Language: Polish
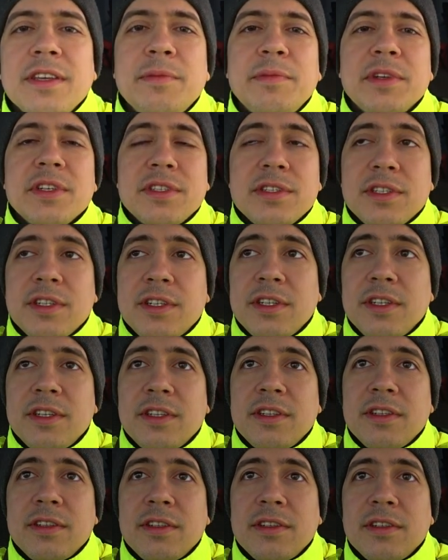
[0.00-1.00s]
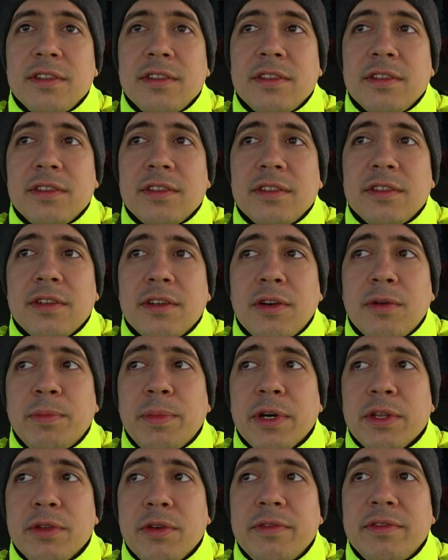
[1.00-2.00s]
niemiecki
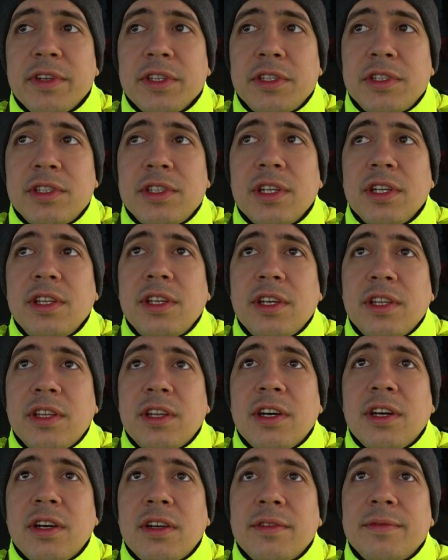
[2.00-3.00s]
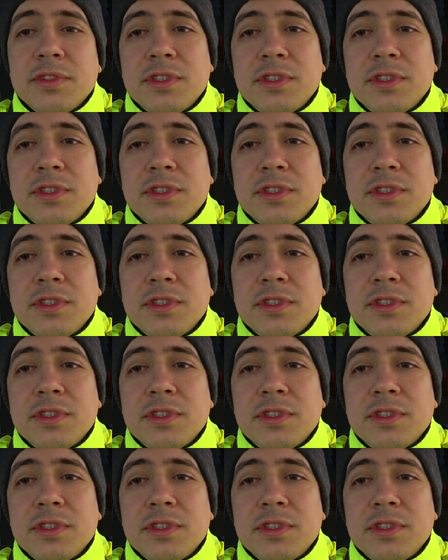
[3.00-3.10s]
opanować się nie da.